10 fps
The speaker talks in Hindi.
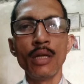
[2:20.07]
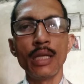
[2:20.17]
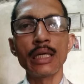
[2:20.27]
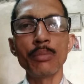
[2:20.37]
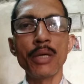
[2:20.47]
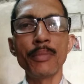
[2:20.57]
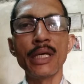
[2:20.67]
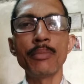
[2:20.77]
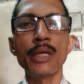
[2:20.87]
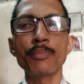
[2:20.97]
लेकिन मैं
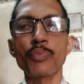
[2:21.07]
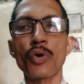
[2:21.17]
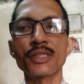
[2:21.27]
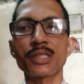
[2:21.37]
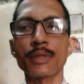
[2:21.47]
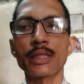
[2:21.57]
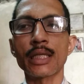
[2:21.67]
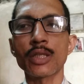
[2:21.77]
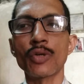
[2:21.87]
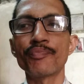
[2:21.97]
मेन मेन पॉइंट्स
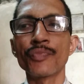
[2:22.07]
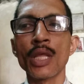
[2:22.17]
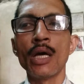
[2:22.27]
बताता हूँ